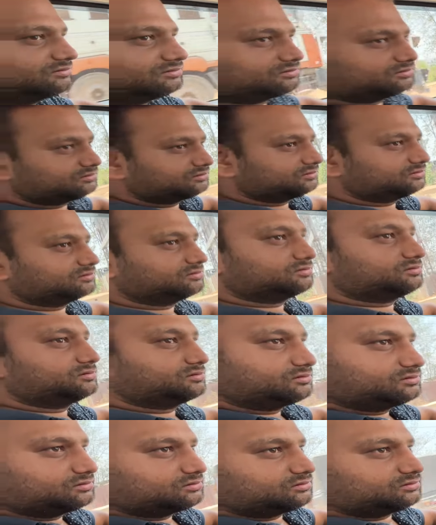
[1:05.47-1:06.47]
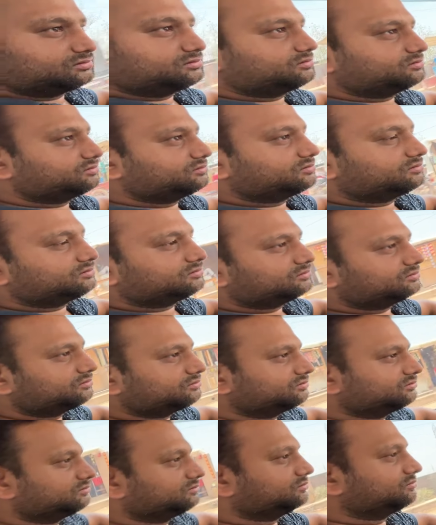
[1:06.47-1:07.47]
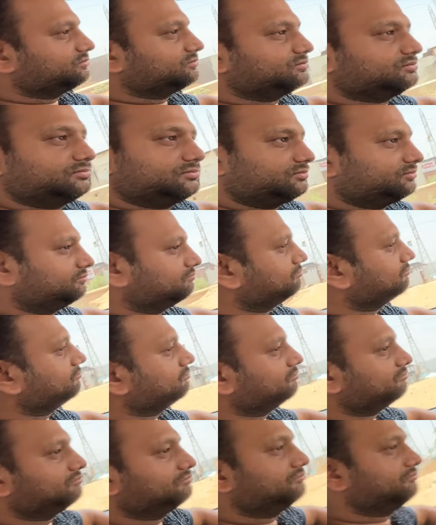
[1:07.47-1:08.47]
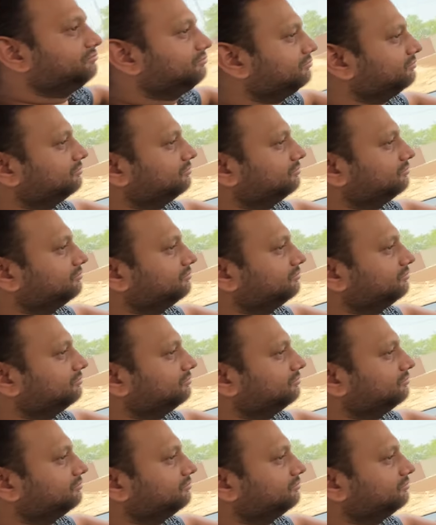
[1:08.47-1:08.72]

और हुडई की आ रही है वो वाला इंजन मेरे पहले से ही है तो बचा